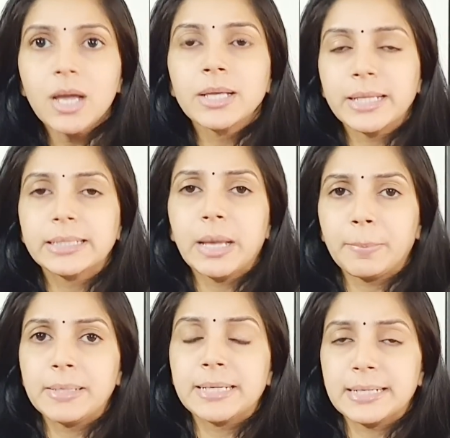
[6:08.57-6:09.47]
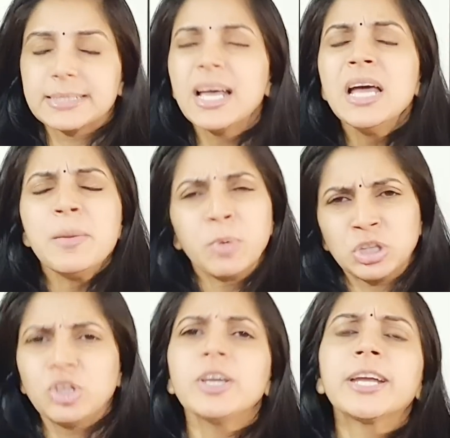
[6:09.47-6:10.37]
ఇదైతే అప్లై చేసేస్తా
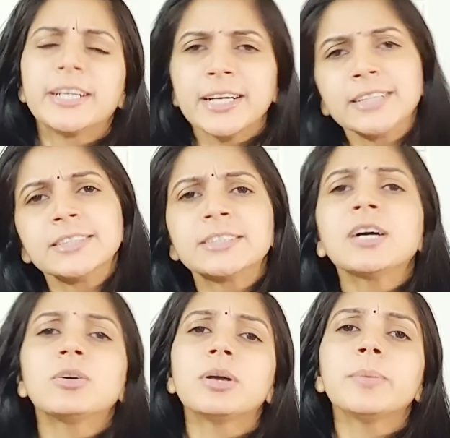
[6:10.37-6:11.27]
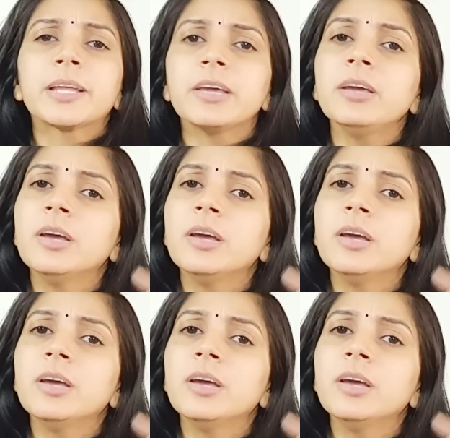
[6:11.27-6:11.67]
మొత్తం ఈ కిట్కి అంతా కూడా మనకి